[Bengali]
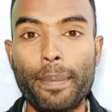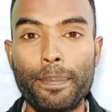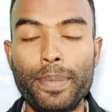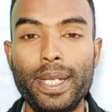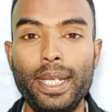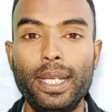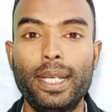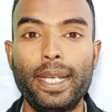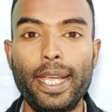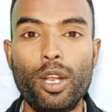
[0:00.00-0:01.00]
আপনি
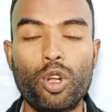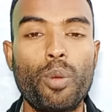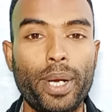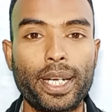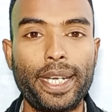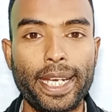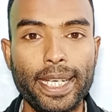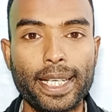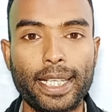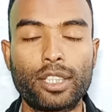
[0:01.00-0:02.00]
এরকম একটা
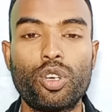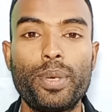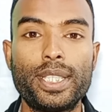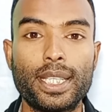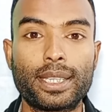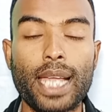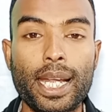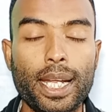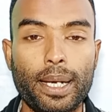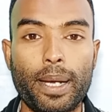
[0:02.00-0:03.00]
টেকনিক খাটাতে হবে যে
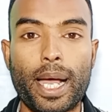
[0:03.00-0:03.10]
তারা